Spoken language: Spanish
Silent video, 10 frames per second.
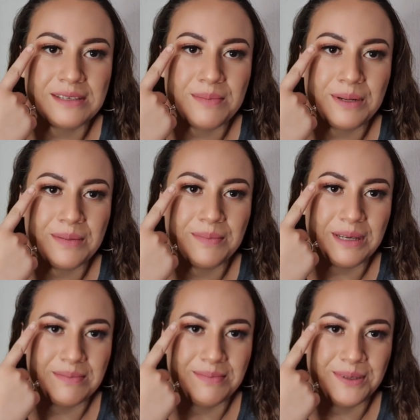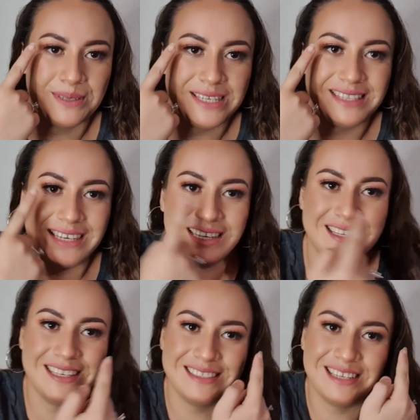siempre más bonita
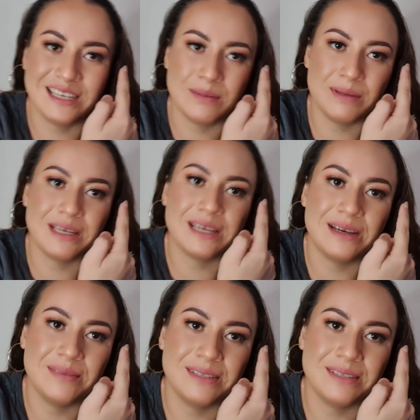y esta es la que me Yo miro más